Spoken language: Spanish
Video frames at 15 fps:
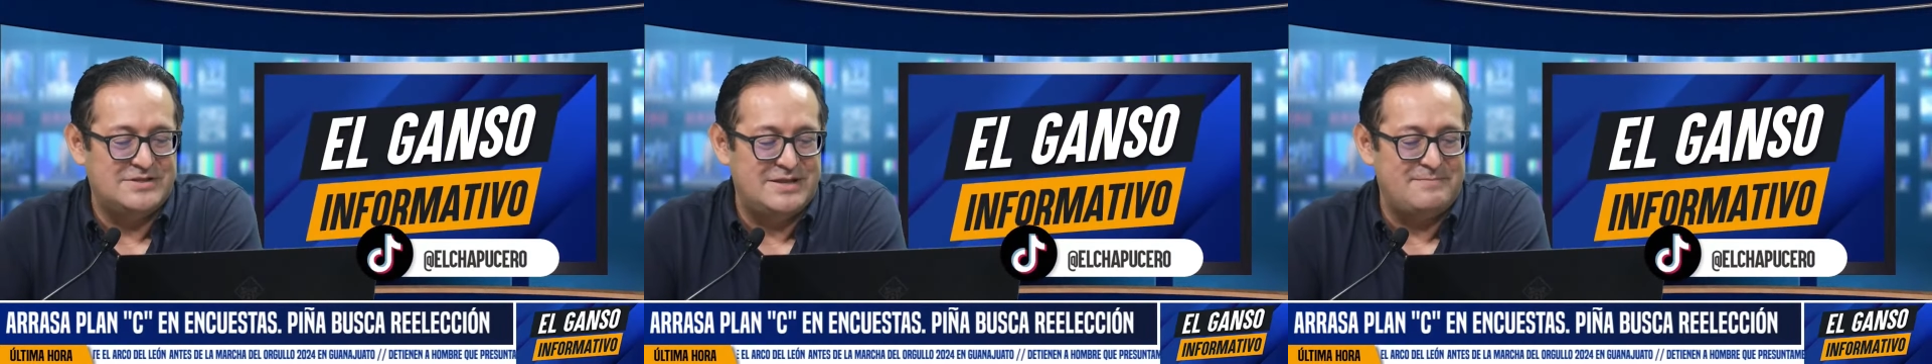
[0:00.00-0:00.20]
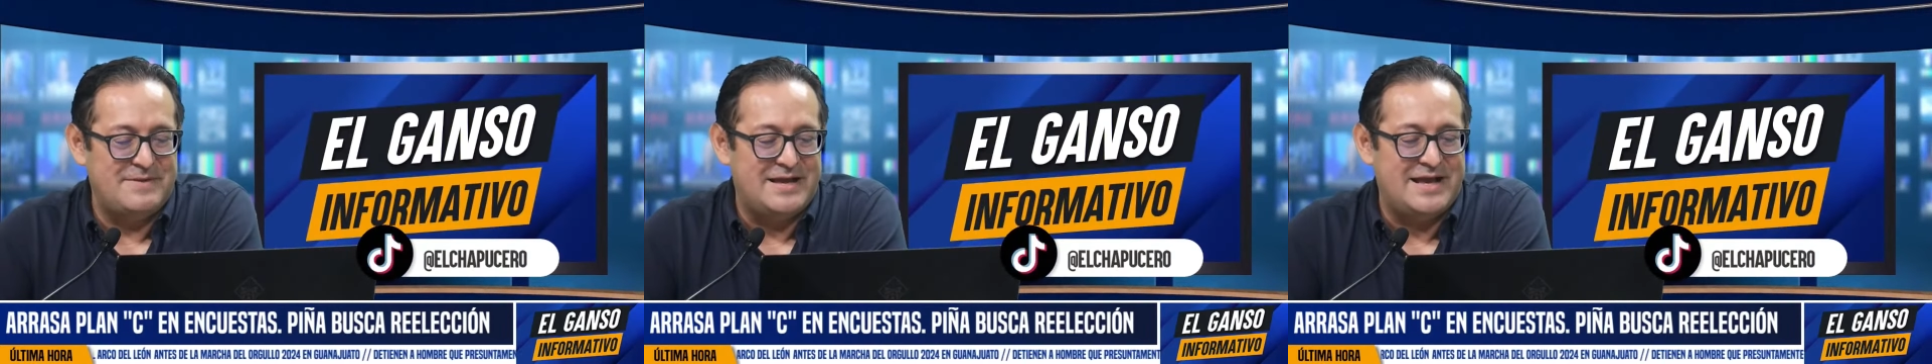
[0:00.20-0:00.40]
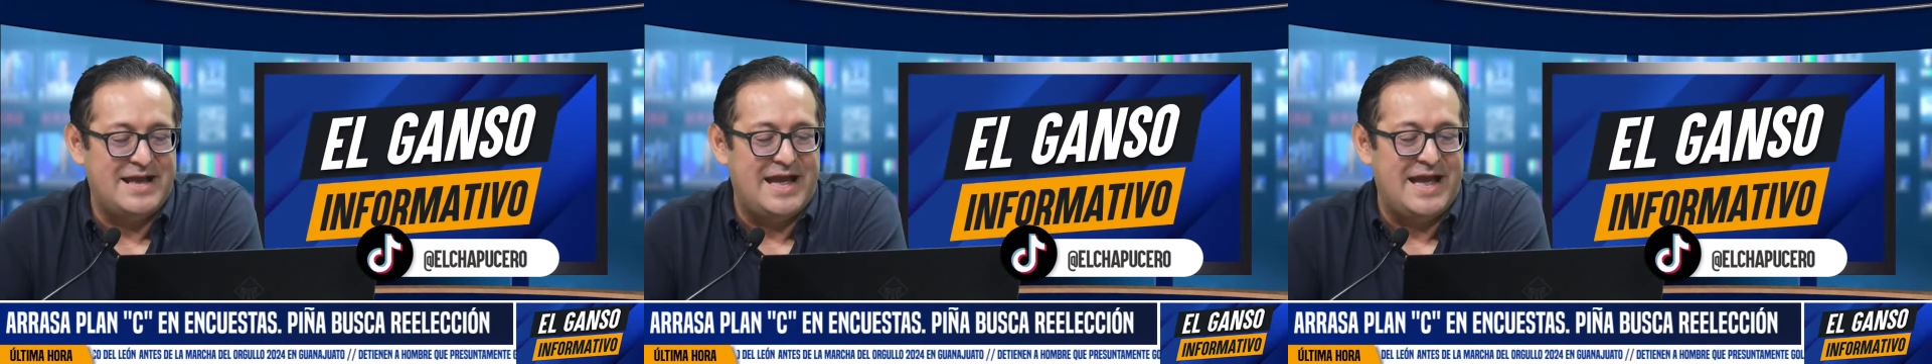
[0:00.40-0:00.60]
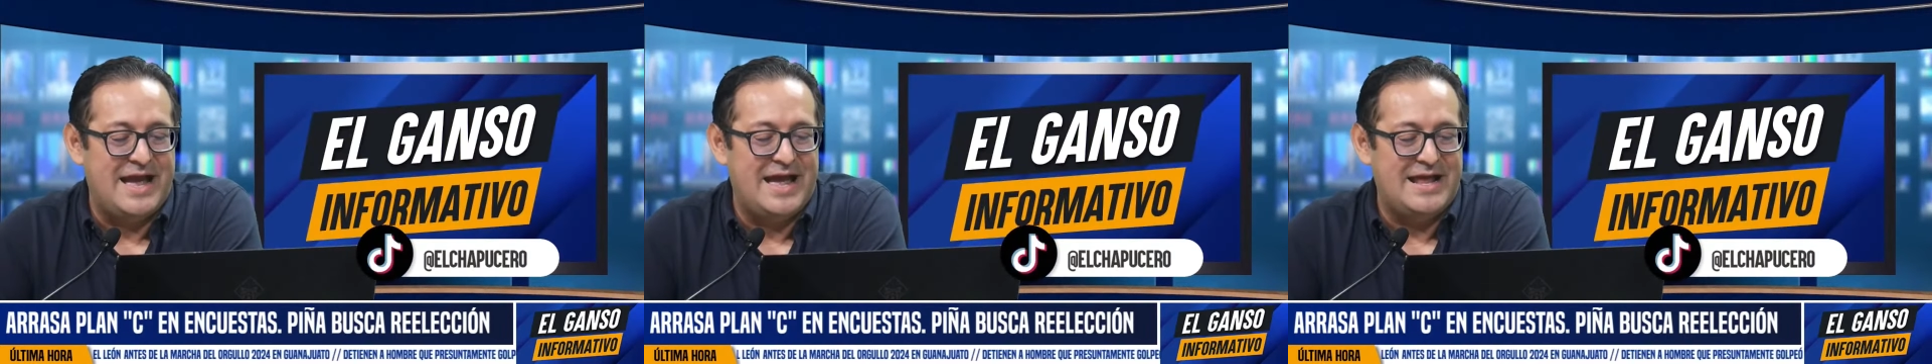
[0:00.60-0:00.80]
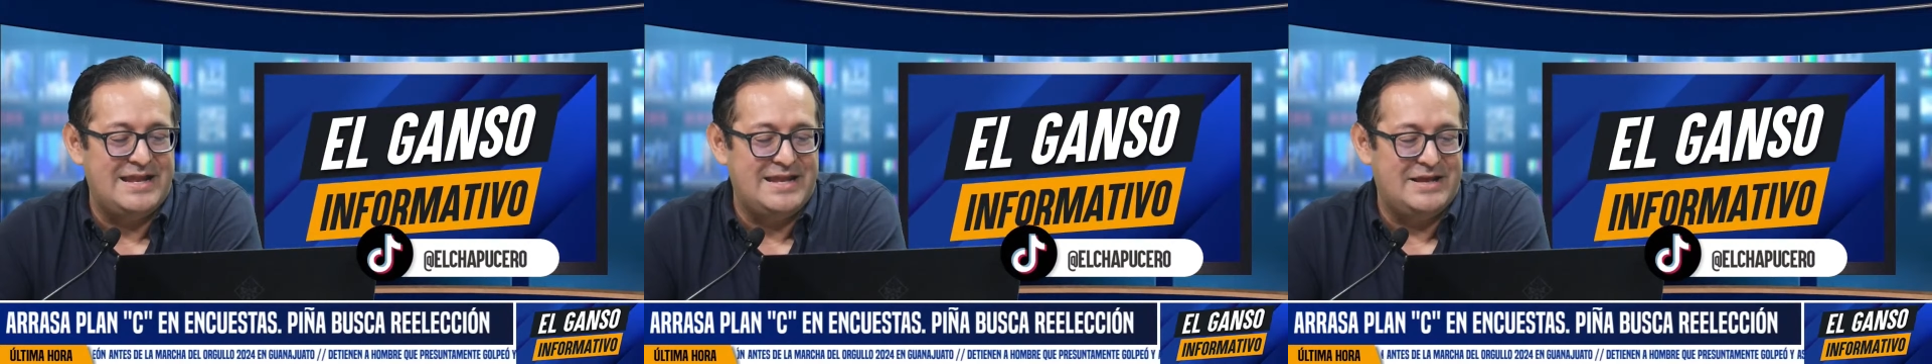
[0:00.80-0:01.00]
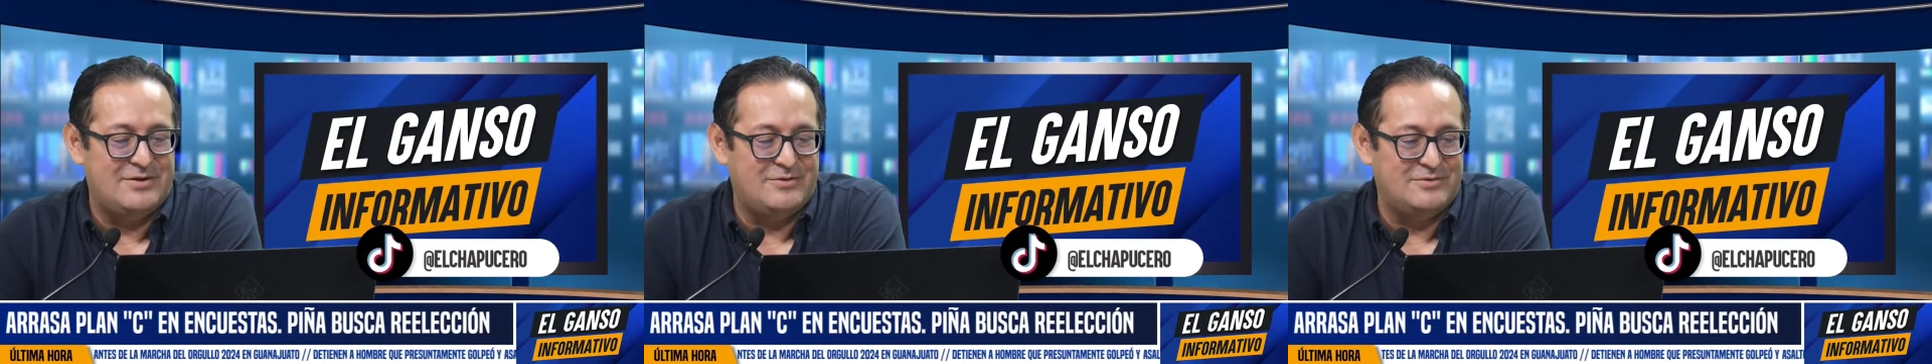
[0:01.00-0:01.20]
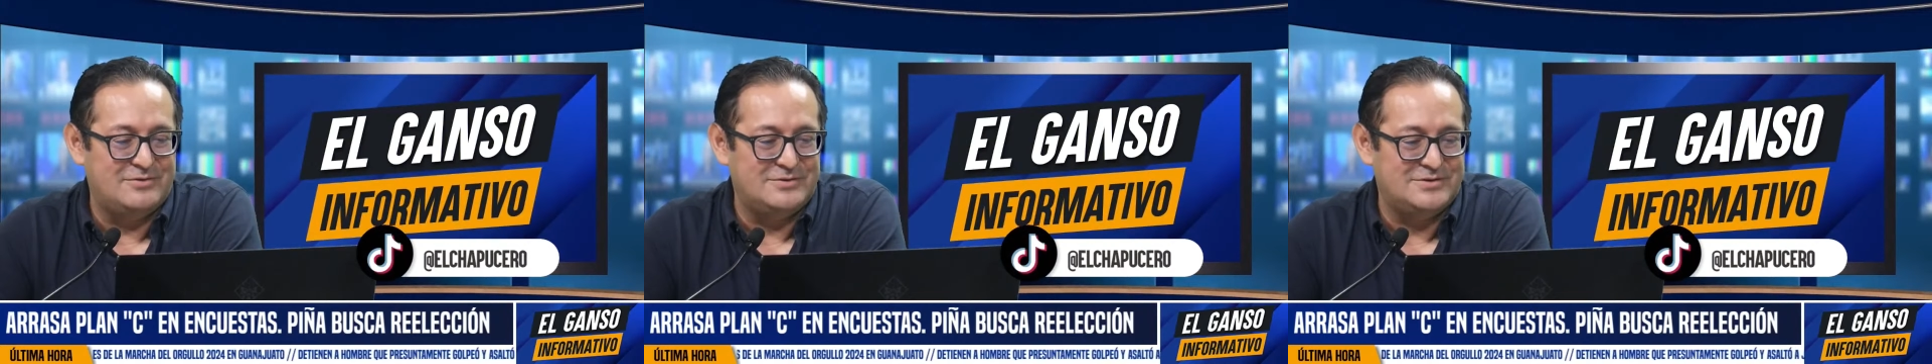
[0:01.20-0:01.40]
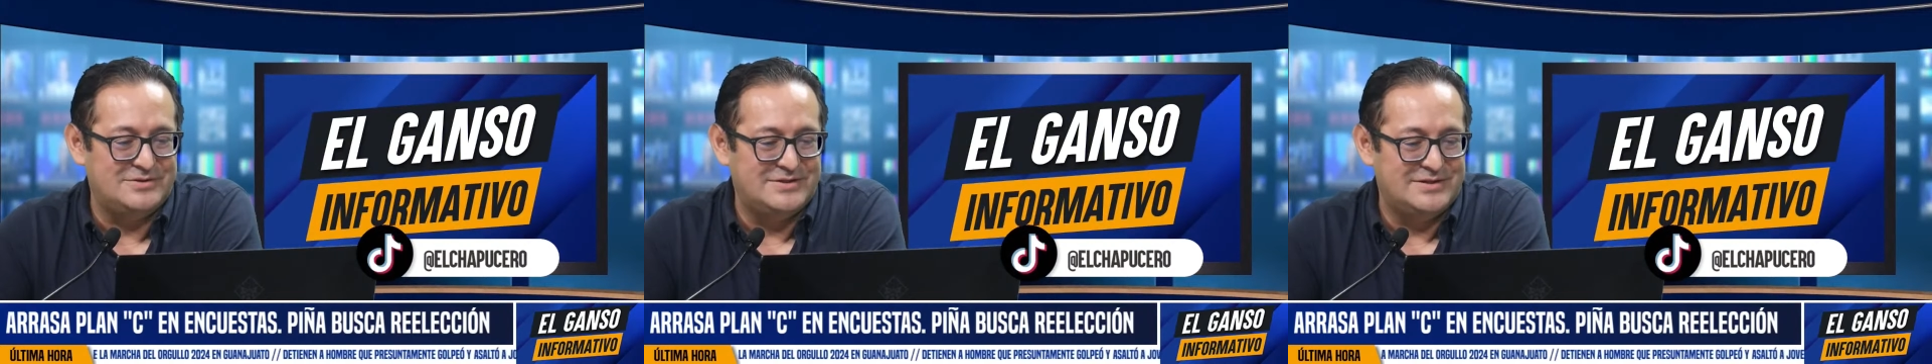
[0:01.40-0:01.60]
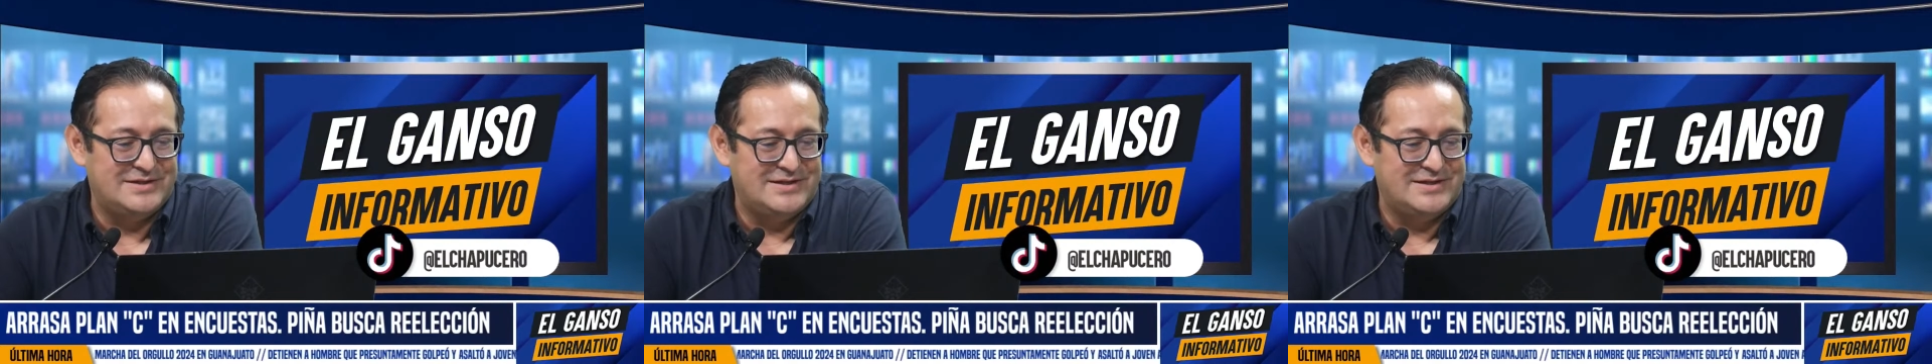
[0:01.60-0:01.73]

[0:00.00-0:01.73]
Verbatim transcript: de mecánicos,